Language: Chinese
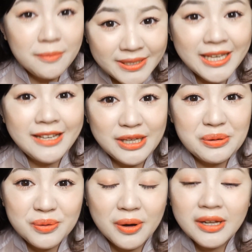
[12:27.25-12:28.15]
偏
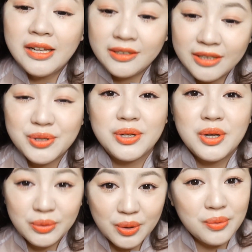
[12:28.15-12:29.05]
荧光，但是
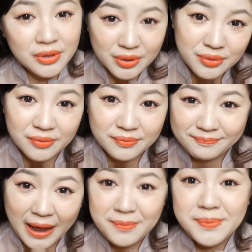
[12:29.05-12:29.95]
对于我这种
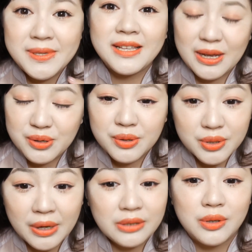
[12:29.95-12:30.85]
白皮来说
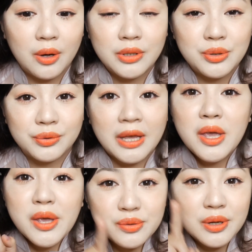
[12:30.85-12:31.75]
是完全 hold 得住的。
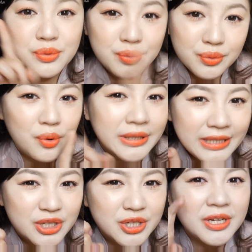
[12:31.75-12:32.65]
所以如果
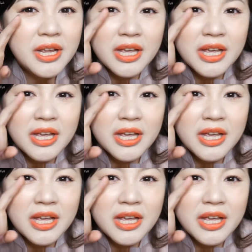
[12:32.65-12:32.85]
你是